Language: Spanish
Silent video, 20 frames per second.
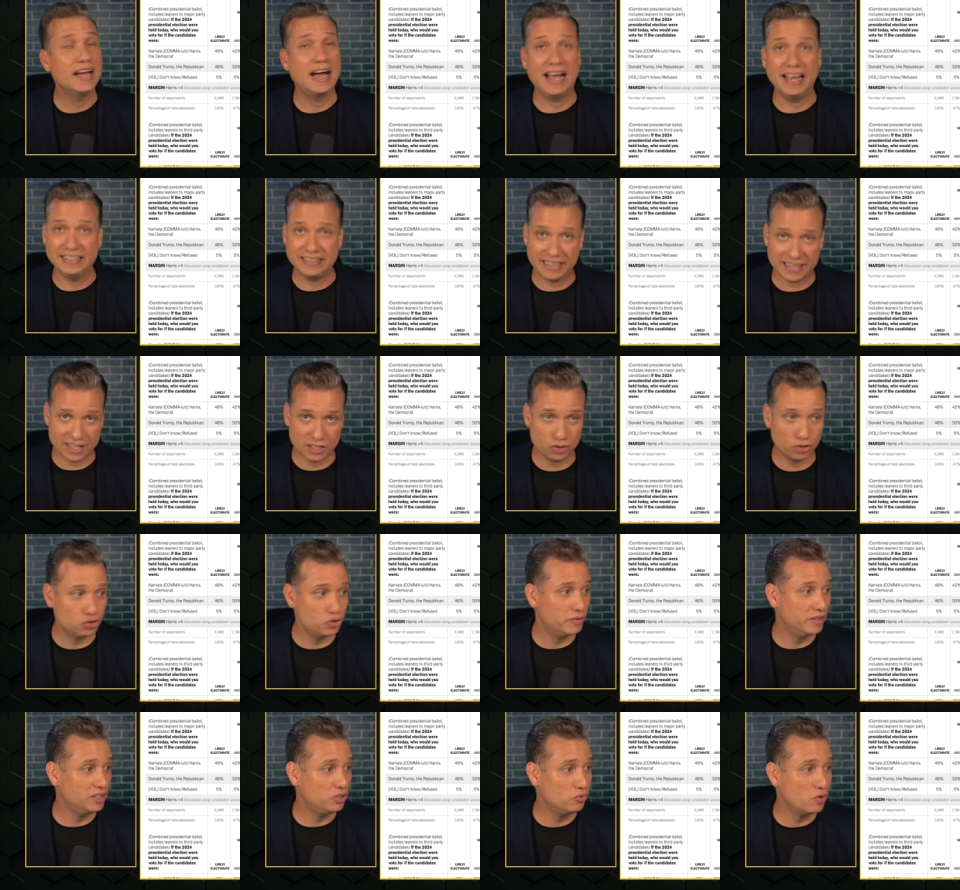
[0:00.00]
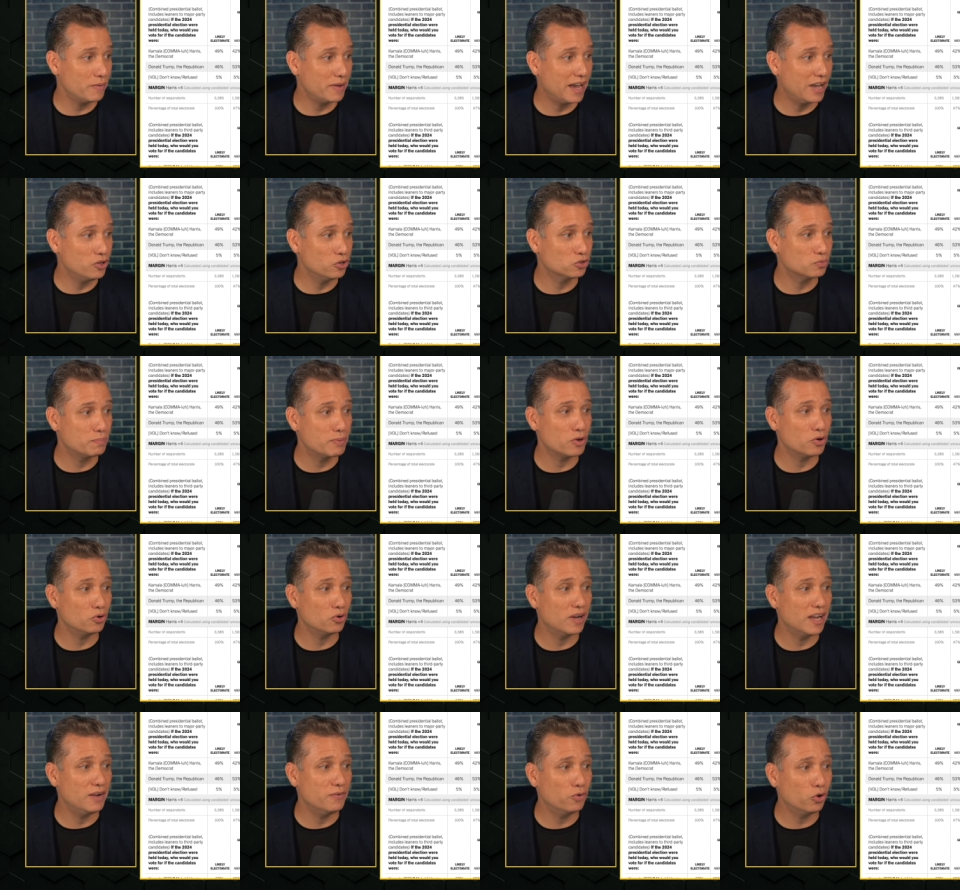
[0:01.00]
entre 18 y 29 años, pero
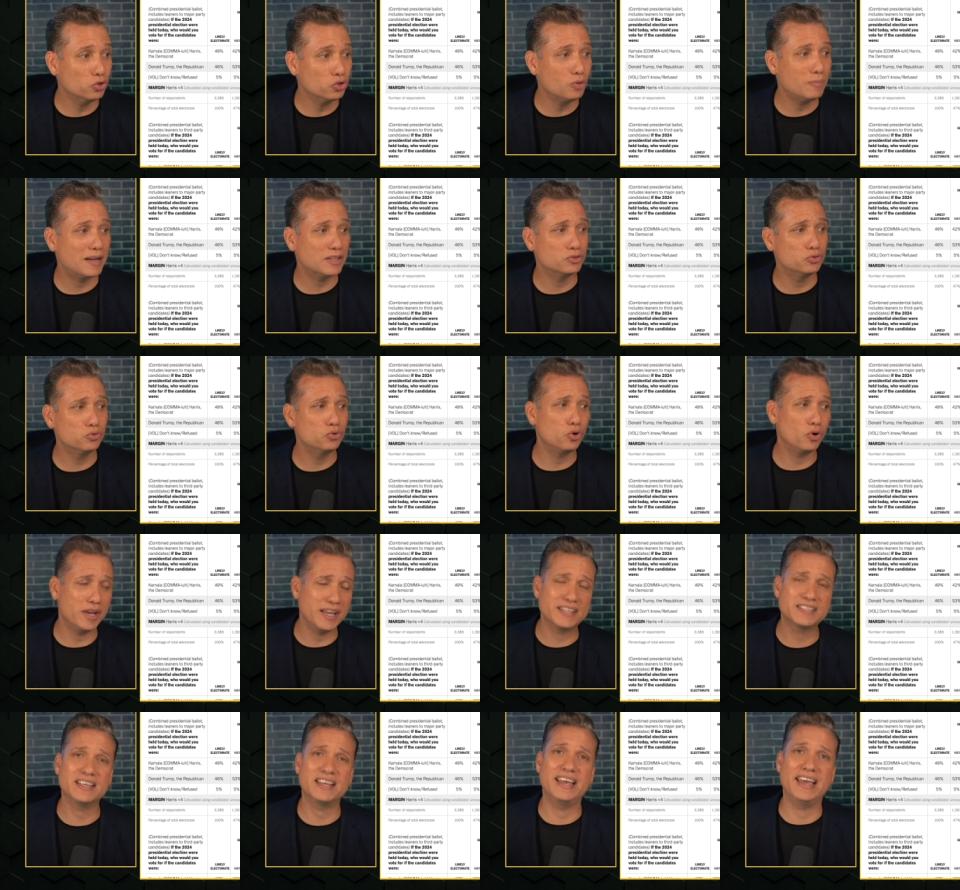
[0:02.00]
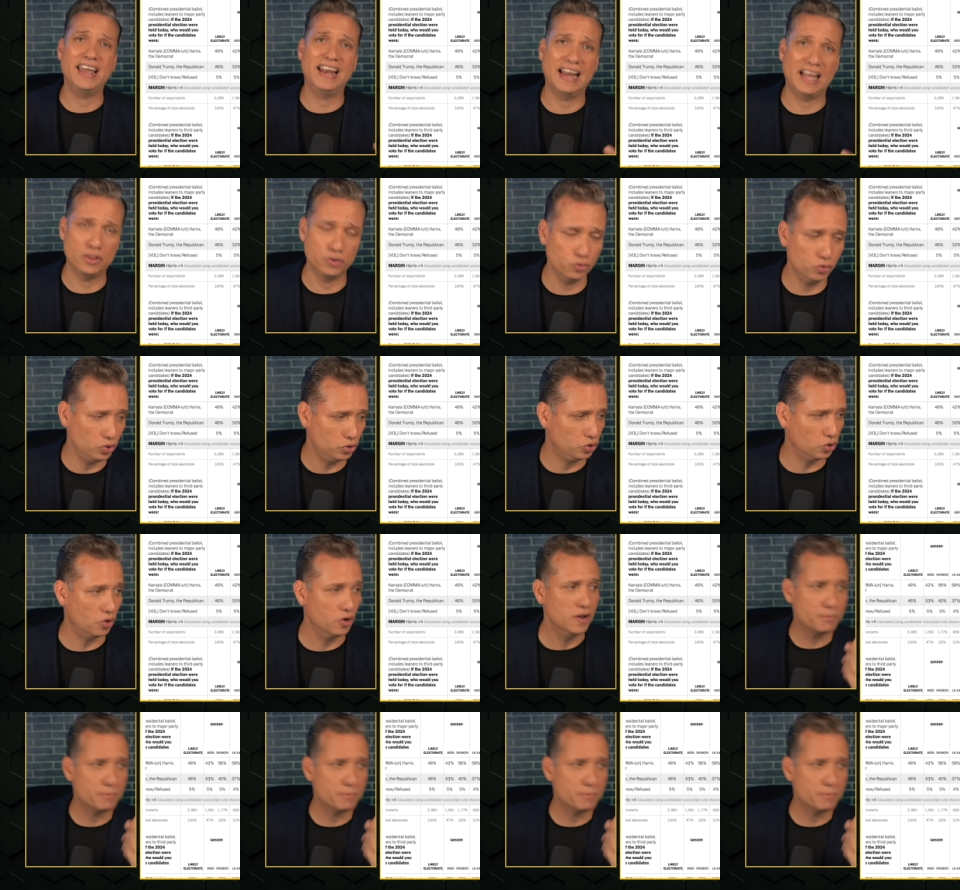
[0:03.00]
el voto más duro es el adulto.